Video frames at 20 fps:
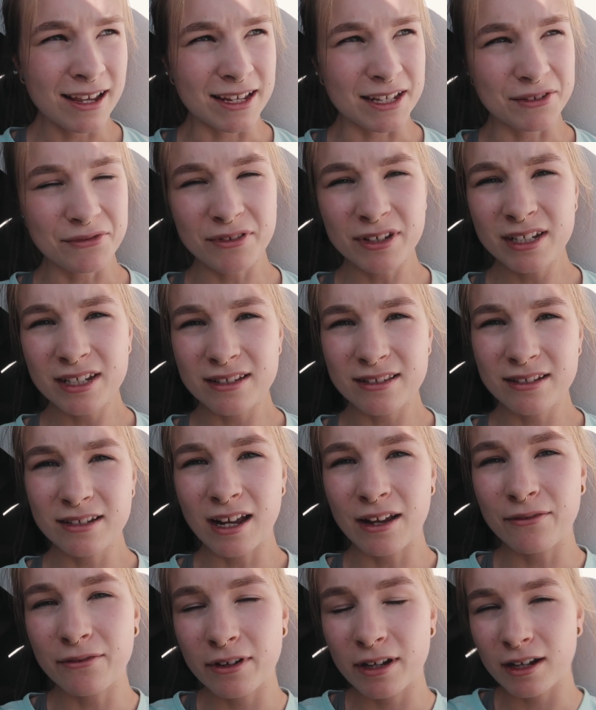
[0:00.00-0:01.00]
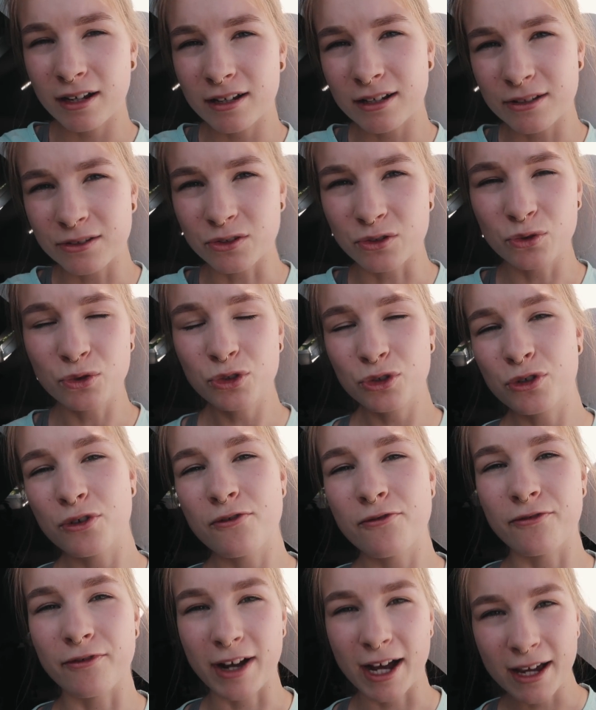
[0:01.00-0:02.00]
Ich finde, die sind einfach so
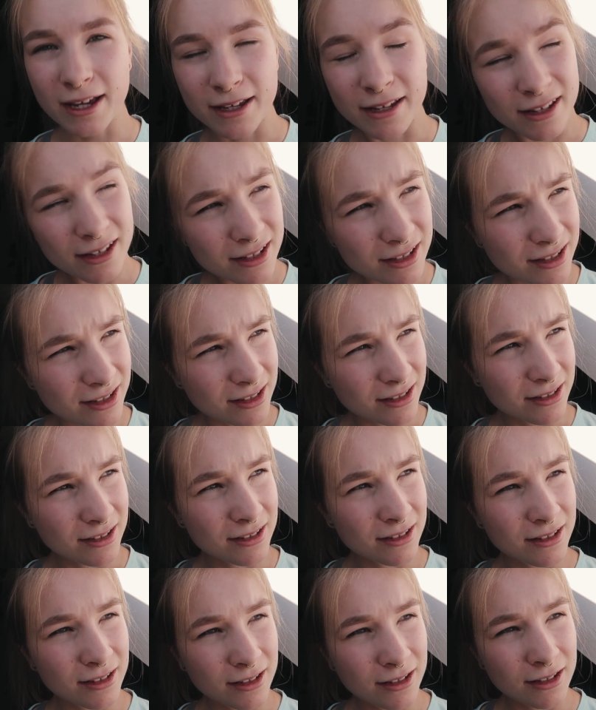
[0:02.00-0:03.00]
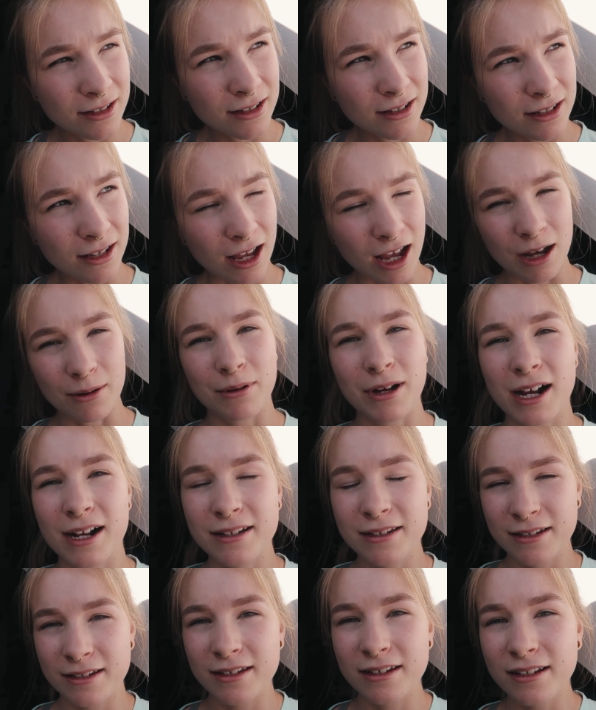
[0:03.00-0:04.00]
schön weich, aber
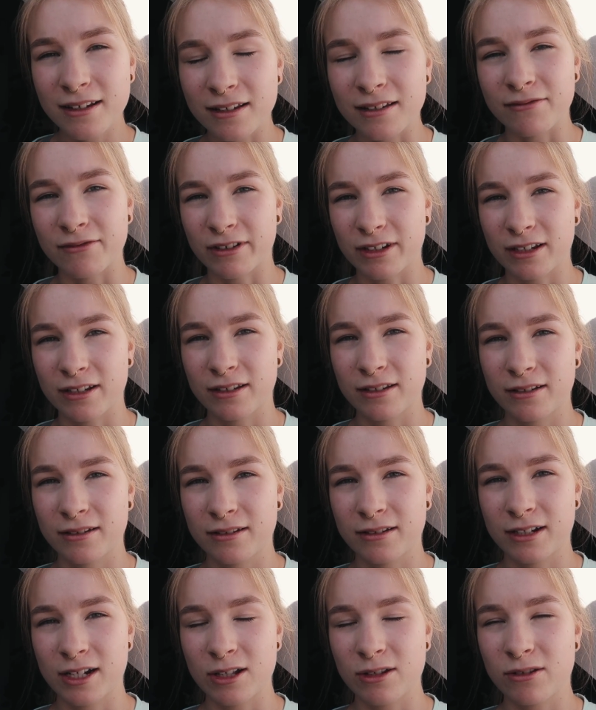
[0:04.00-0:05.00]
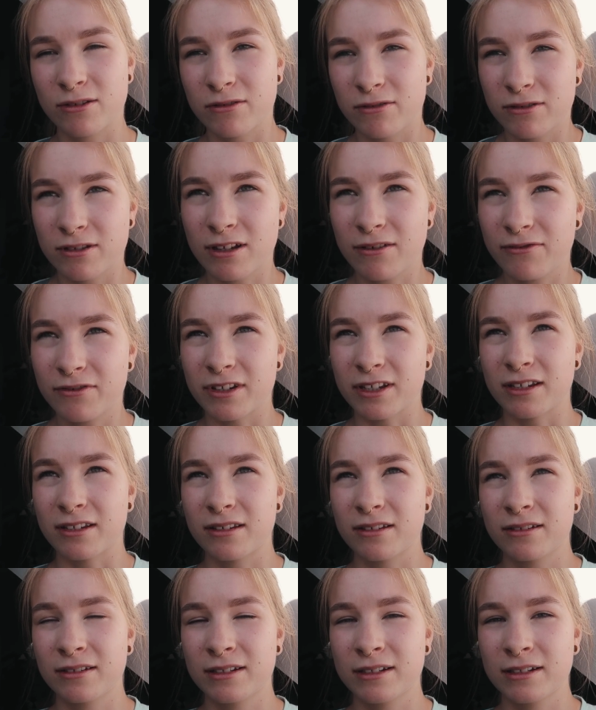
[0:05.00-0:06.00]
halt nicht eklig weich. Also so
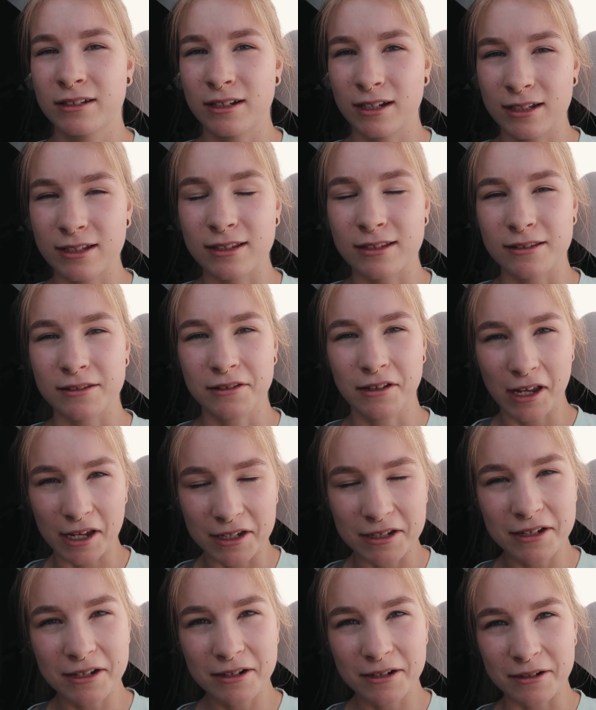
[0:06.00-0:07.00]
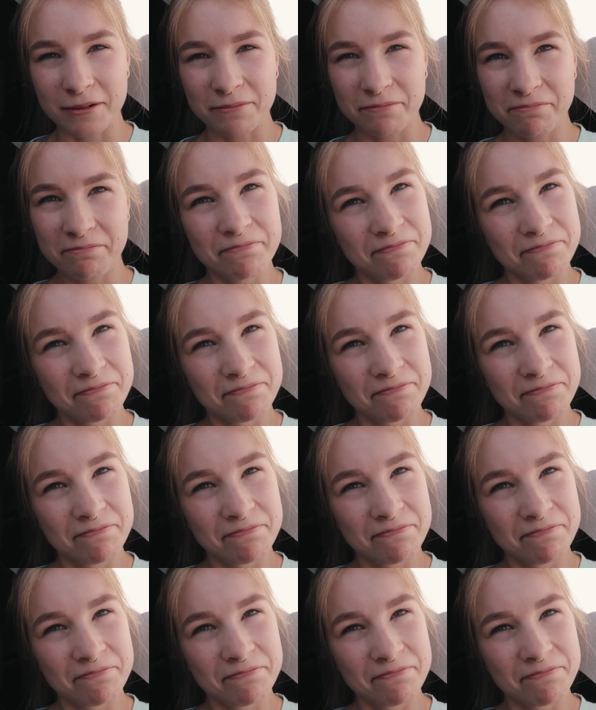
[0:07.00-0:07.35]
saftig. Das ist echt lecker.